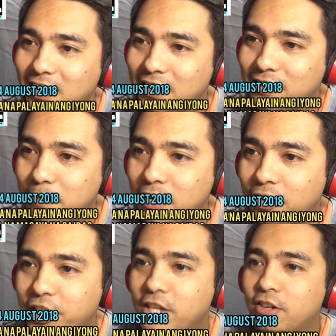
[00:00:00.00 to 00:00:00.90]
Sabi ni
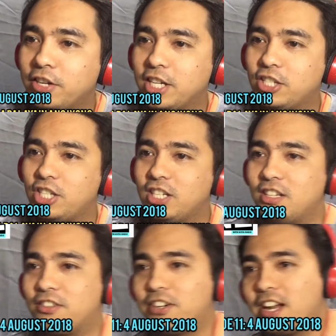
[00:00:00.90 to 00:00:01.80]
Rio Regine
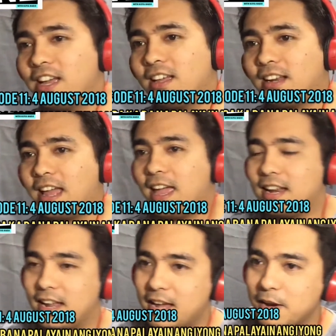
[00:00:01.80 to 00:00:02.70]
Re
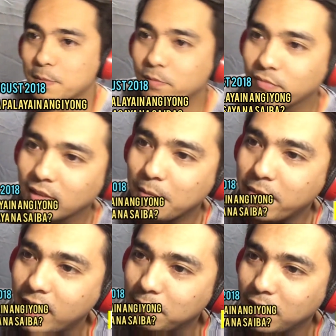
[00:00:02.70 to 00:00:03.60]
Rehene,
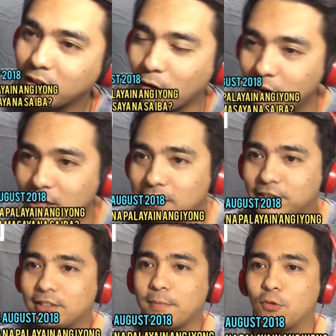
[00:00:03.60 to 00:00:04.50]
mayat meta
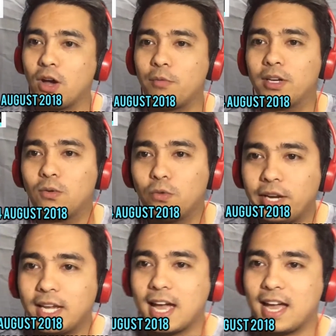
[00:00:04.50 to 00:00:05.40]
oras, tap no awan
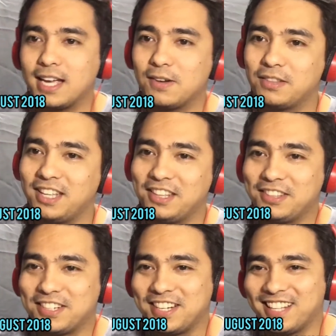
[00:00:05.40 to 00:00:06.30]
unay kaagaw ti
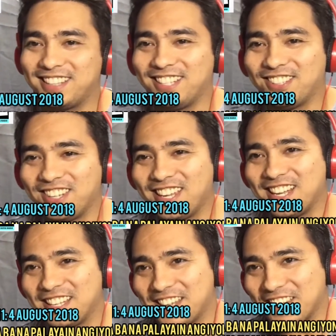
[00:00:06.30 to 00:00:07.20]
internet dito
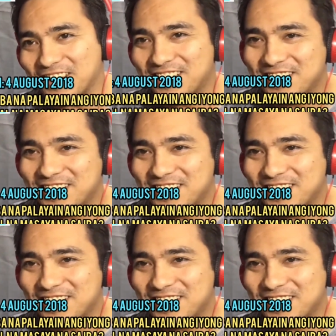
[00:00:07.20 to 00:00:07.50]
yan tayo.